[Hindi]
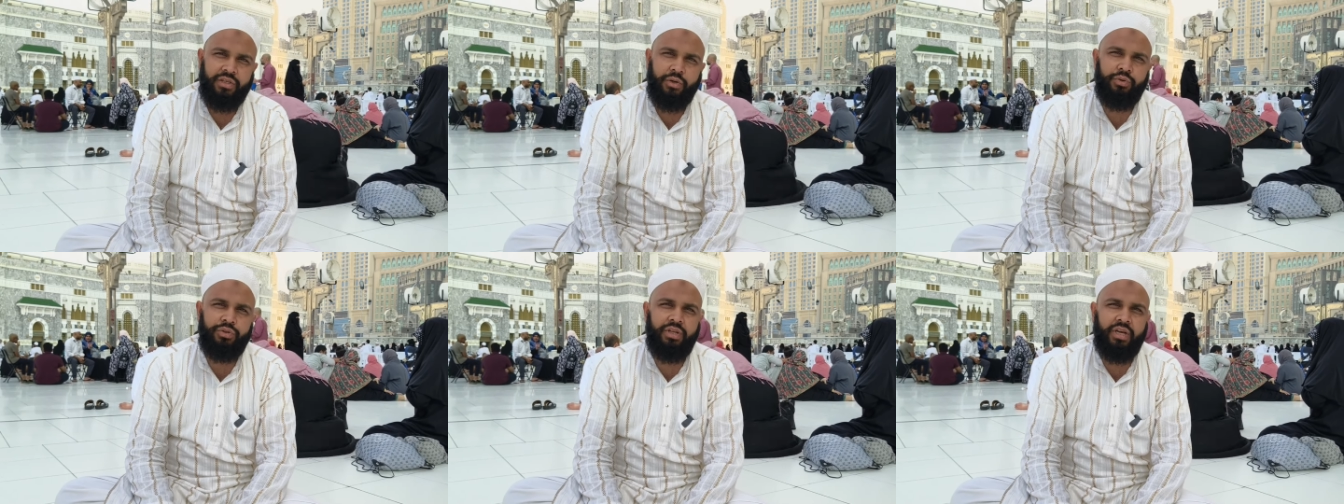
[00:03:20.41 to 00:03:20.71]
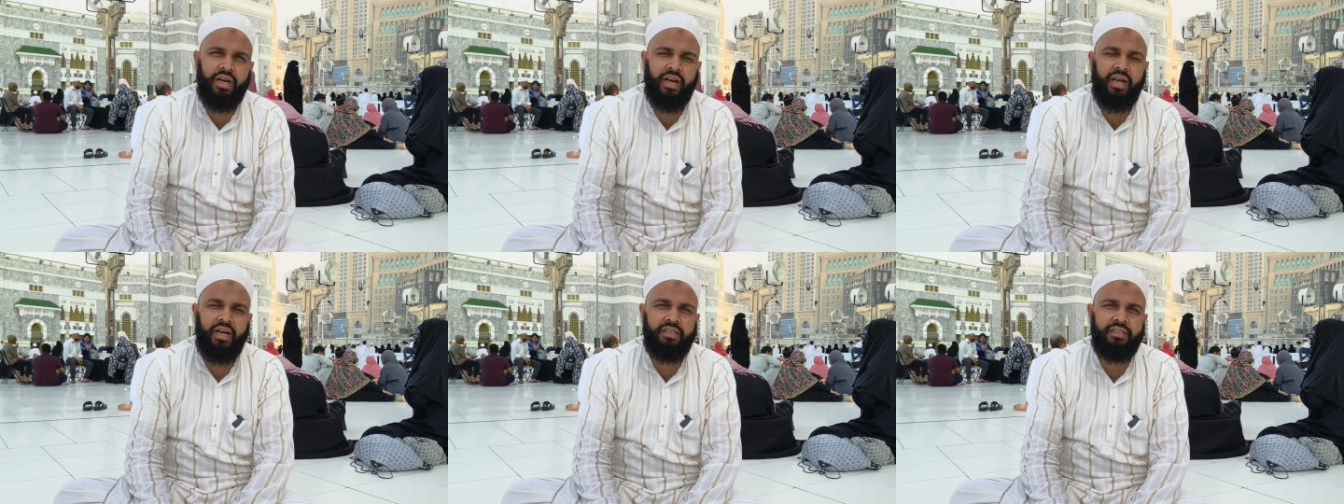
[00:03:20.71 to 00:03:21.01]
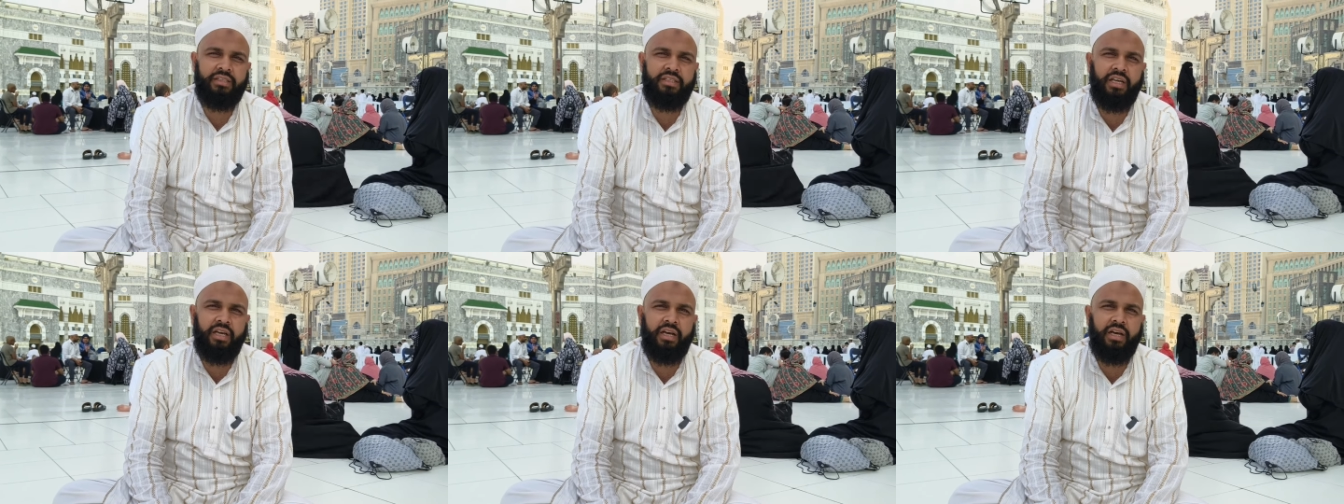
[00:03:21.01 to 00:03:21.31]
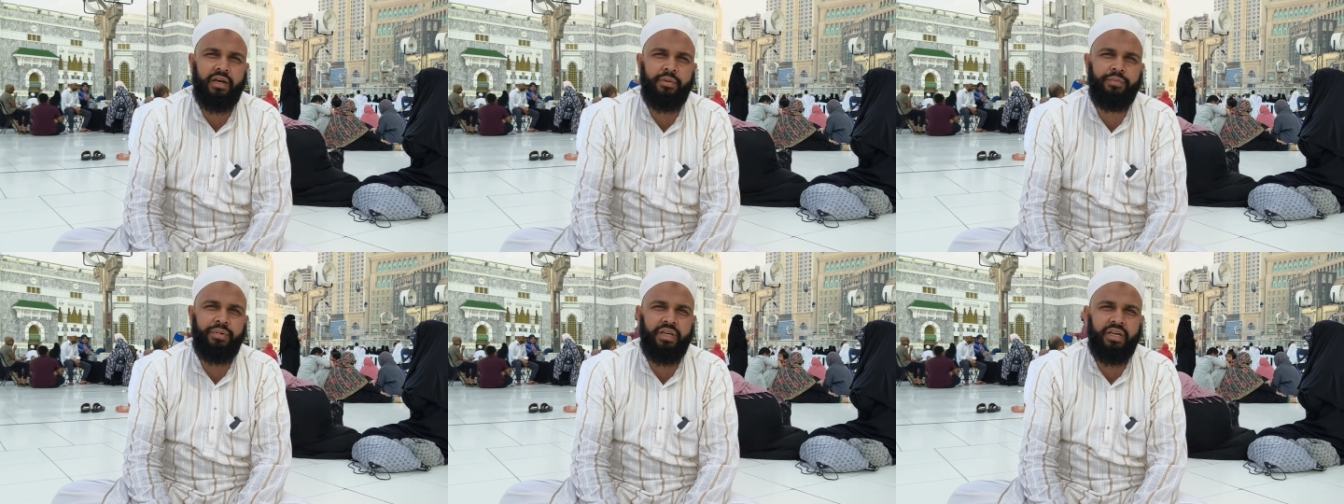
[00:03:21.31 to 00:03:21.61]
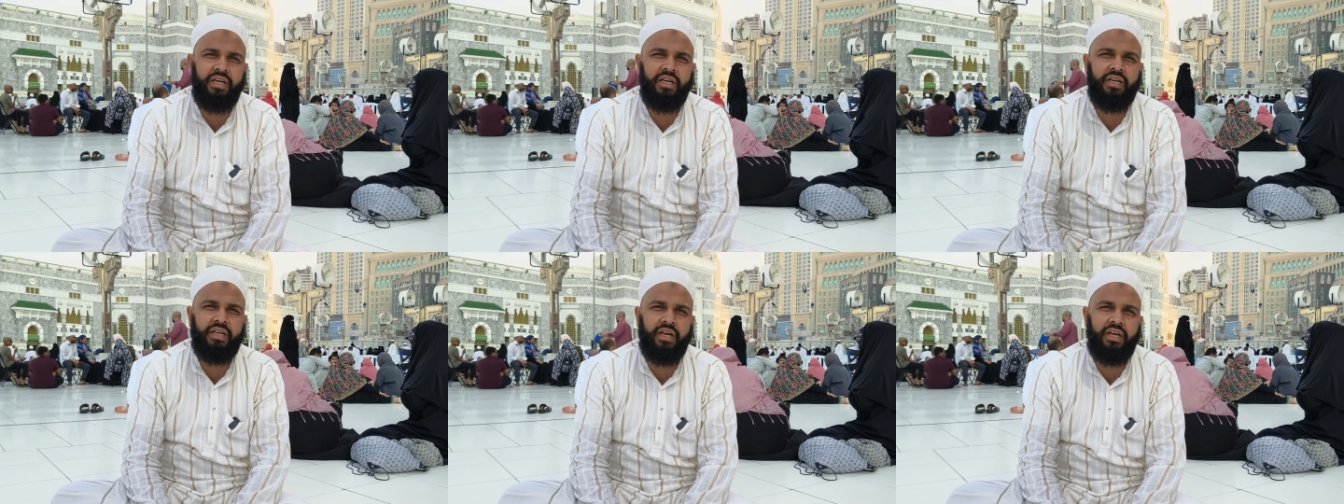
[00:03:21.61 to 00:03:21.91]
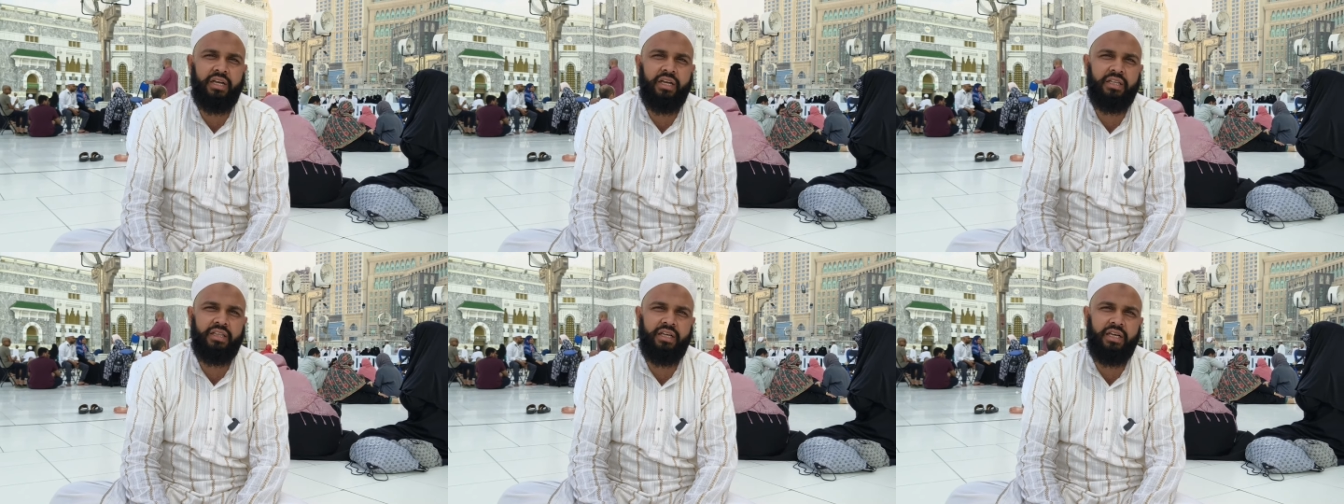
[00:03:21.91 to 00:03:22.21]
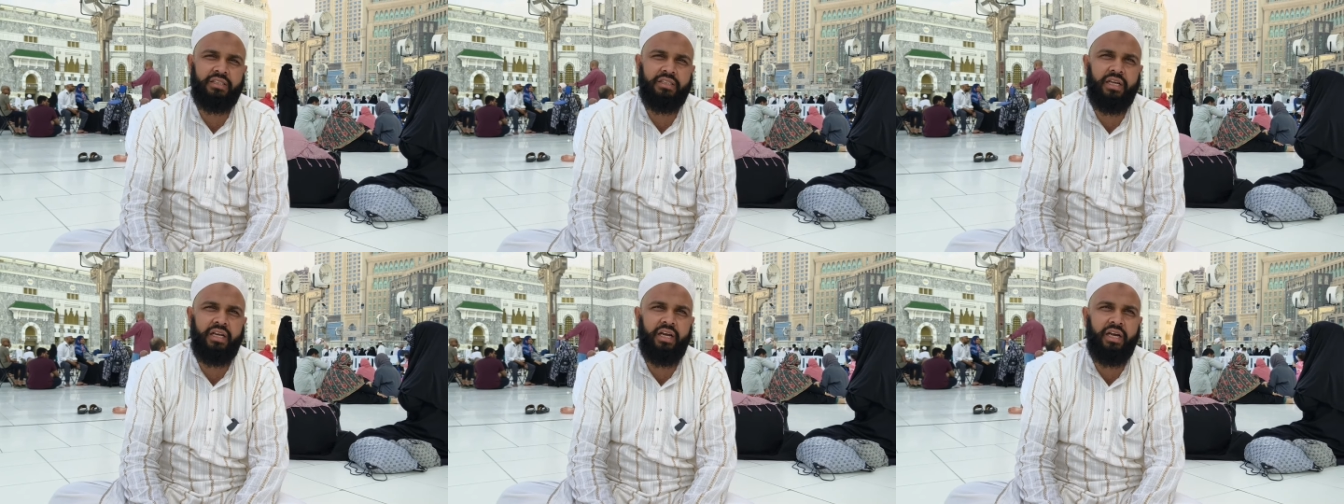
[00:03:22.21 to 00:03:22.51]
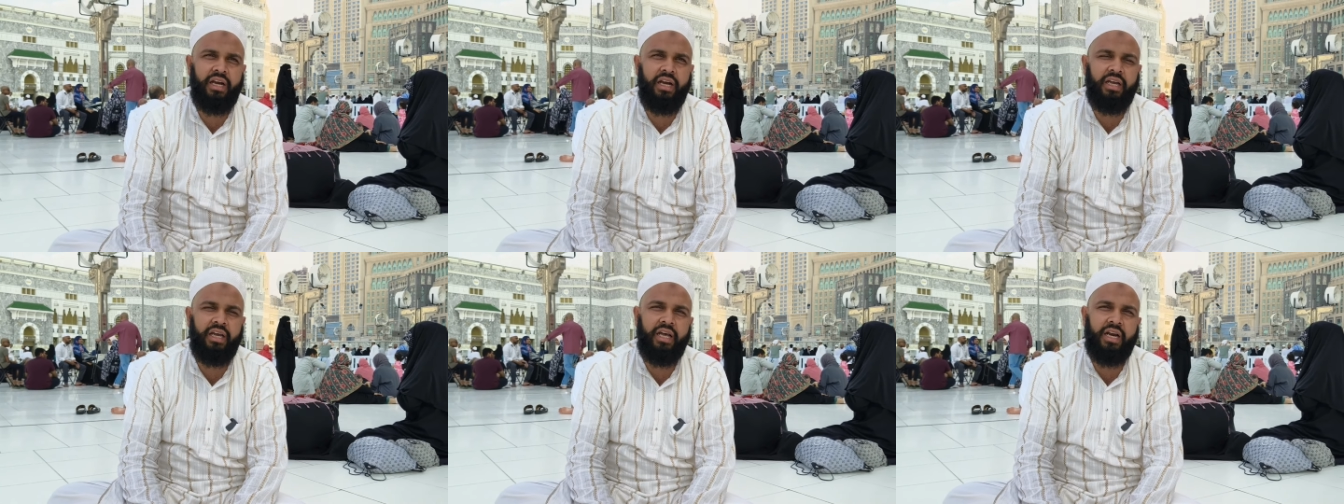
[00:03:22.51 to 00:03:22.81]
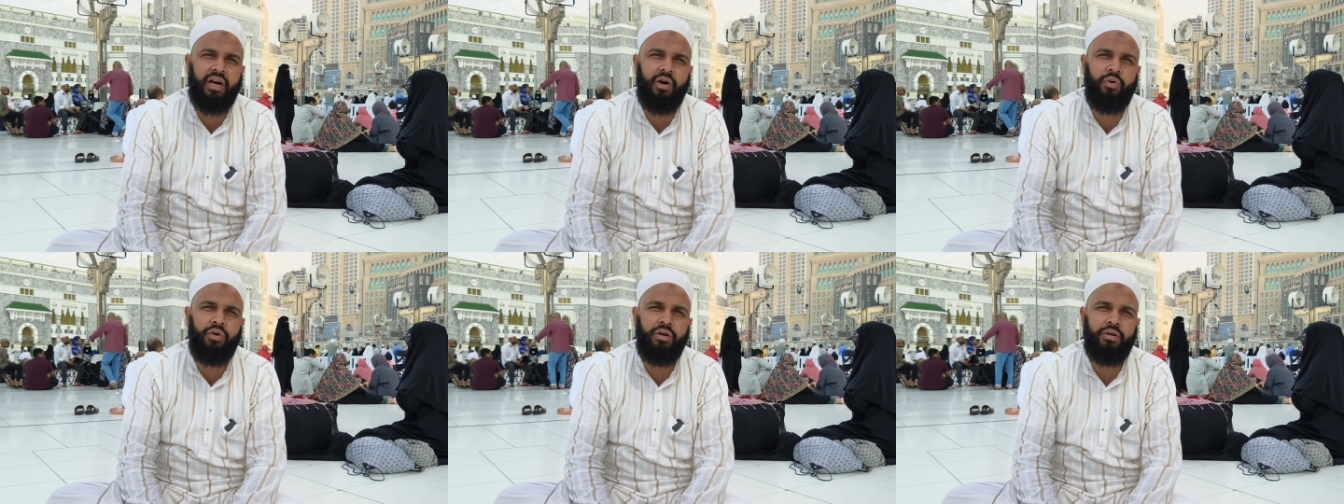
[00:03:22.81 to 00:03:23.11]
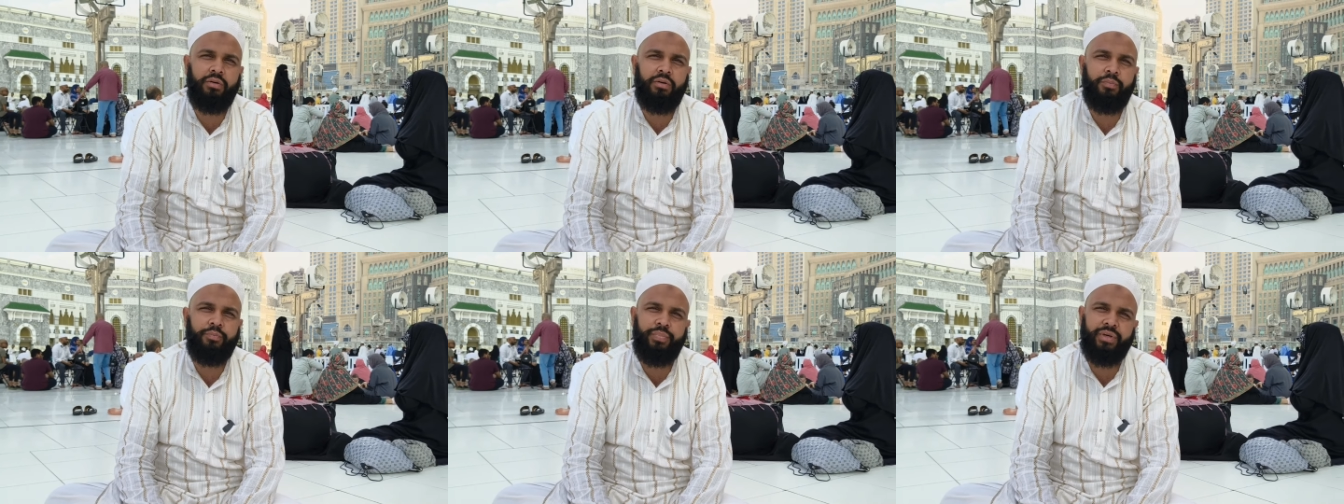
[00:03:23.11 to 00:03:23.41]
सऊदी एयरलाइंस की अगर हम टिकट का ही अंदाज़ा लगाए अराउंड